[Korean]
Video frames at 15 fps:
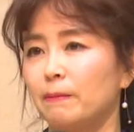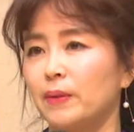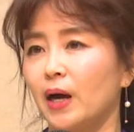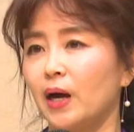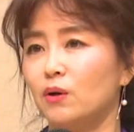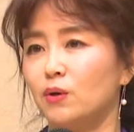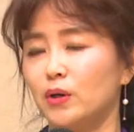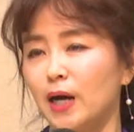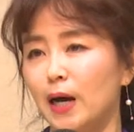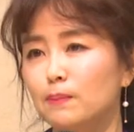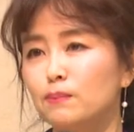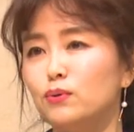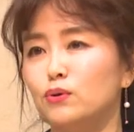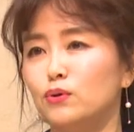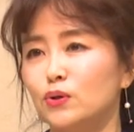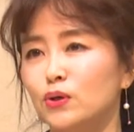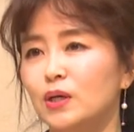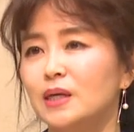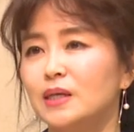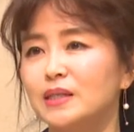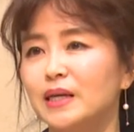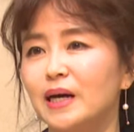내가 그렇게 함부로
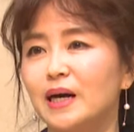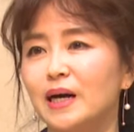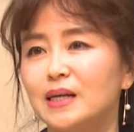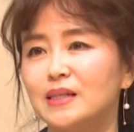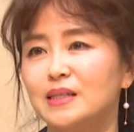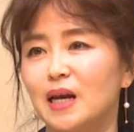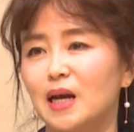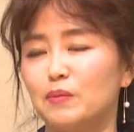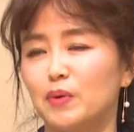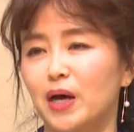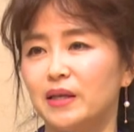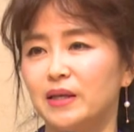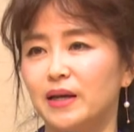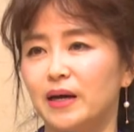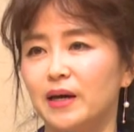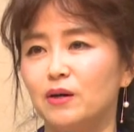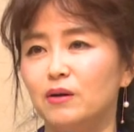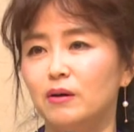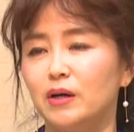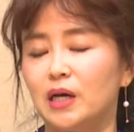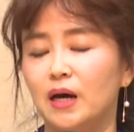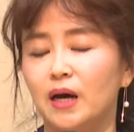생각할 사람이 아니라요.